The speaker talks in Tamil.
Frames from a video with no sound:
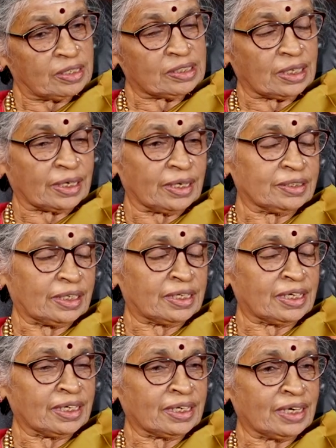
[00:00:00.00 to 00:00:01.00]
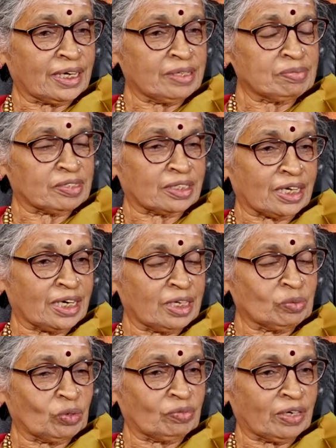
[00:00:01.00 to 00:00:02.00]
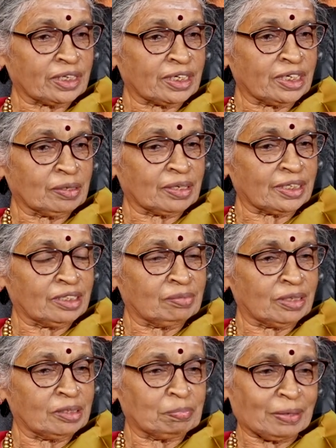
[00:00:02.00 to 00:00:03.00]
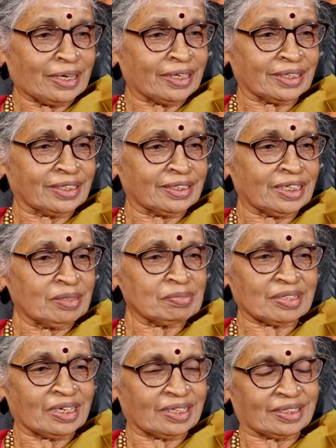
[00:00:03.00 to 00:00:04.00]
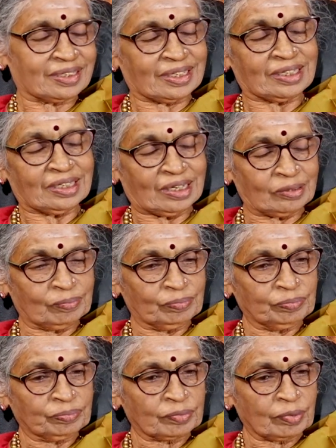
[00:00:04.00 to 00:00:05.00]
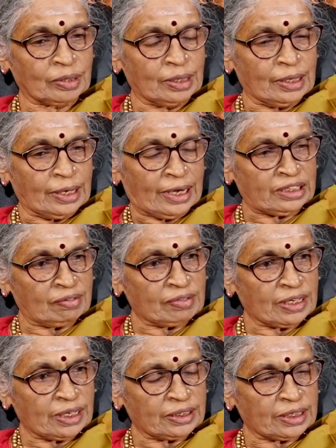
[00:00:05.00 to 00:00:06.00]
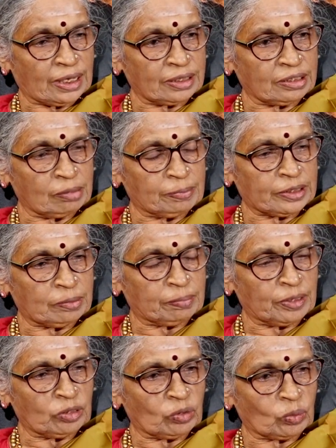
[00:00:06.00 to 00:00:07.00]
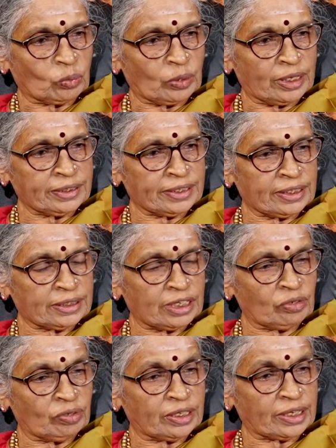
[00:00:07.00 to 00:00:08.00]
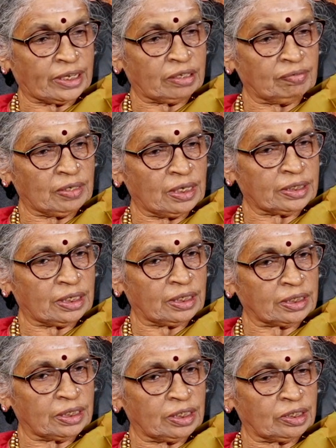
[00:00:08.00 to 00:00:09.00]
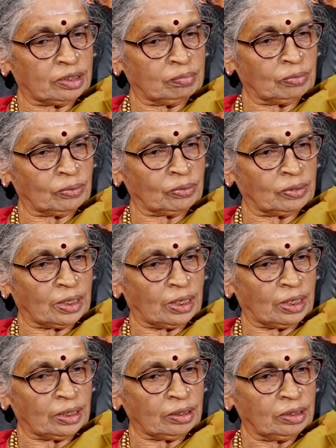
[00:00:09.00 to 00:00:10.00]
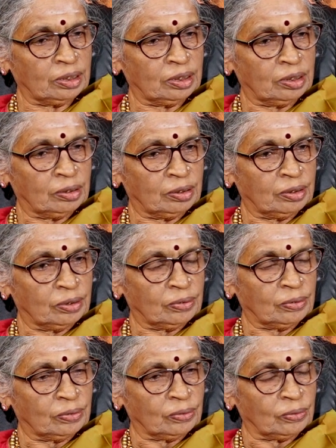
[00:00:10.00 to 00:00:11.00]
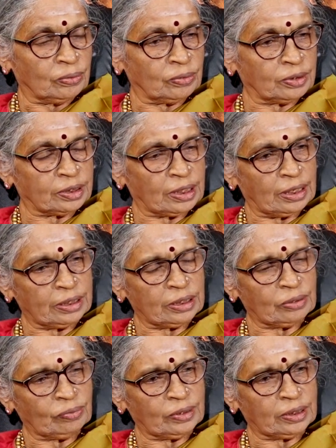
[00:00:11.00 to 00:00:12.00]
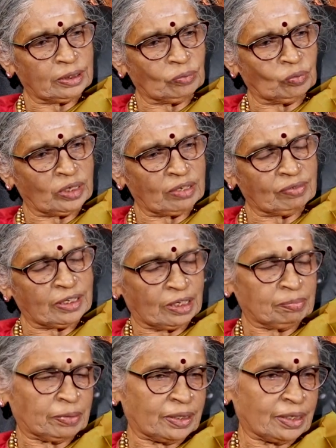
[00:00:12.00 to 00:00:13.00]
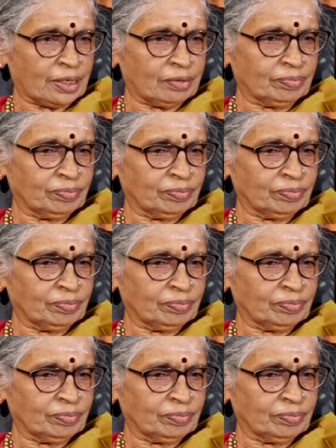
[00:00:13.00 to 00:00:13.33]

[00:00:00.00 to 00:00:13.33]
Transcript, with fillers: சக்கட சங்கடங்களையும் சிக்கல்களையும் உருவாக்கி இருக்கிறது என்பது பலருக்கு தெரியும் சிலருக்கு தெரியாது அந்த வகையில் இந்த ஆற்றல் பெற்ற பெண் ஒரு குழந்தையை தன்னுடைய கருவிலே தாங்கி இருக்கும் போதுதான் ஒரு தாயுடைய உணர்வுகளை பெறுகிறாள்